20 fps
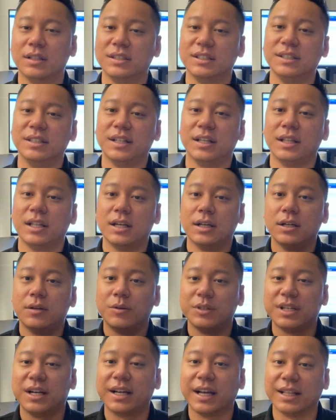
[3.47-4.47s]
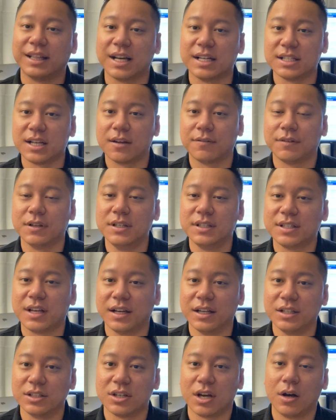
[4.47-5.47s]
今天呢，我想给大家分
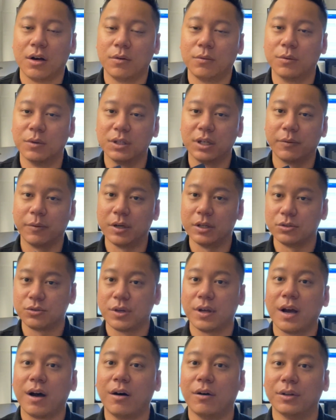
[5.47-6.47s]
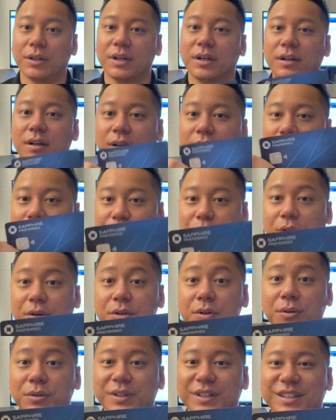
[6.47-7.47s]
享一张我认为最好的旅游
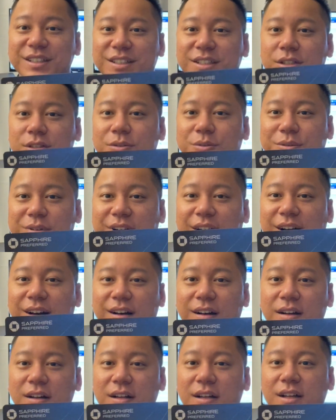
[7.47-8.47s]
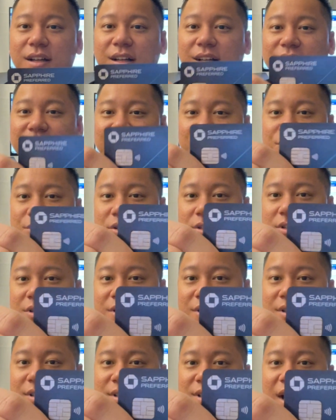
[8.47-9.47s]
用的信用卡，那就
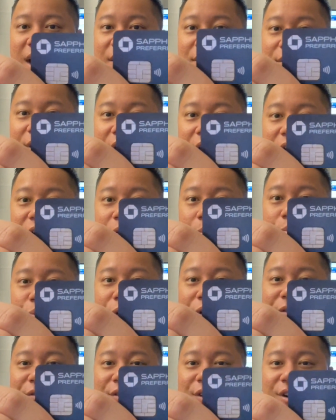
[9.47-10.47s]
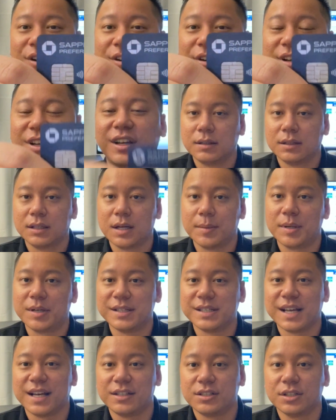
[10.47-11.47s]
是 Sapphire Preferred。那么
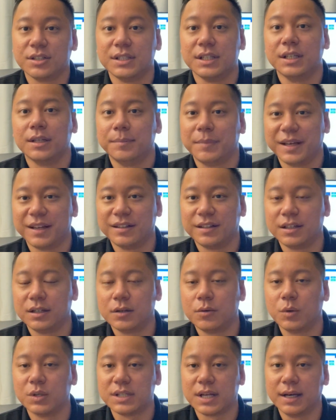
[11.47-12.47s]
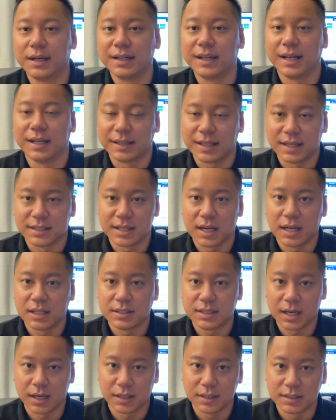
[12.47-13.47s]
在这集影片呢，我想给大家
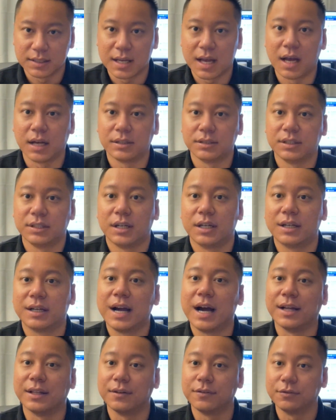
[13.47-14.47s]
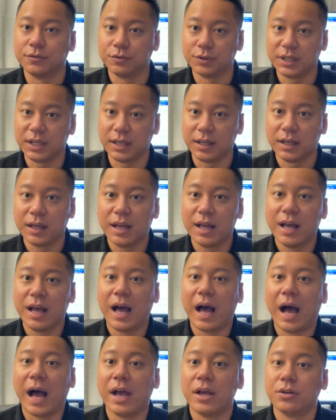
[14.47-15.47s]
讲一下这张卡的福利，
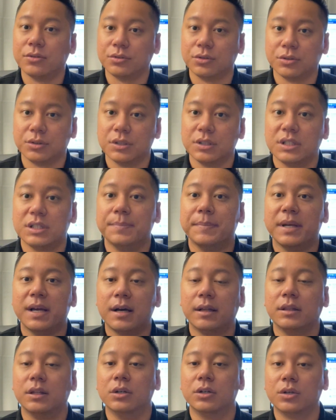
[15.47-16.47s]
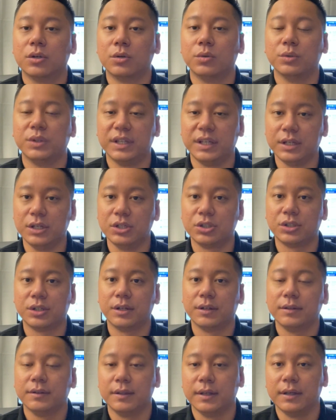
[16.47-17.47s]
还有就是怎么样能够提
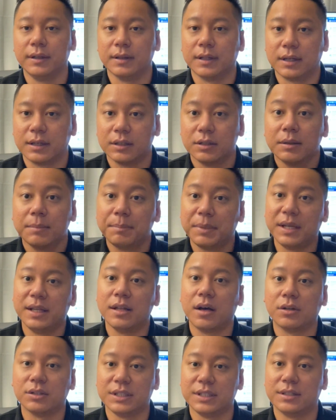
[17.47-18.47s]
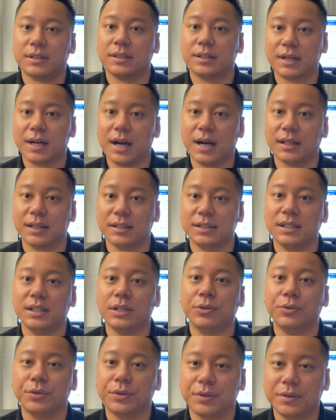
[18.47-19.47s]
升你能批到这张卡的几
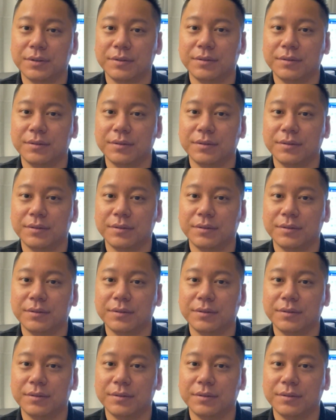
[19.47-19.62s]
率。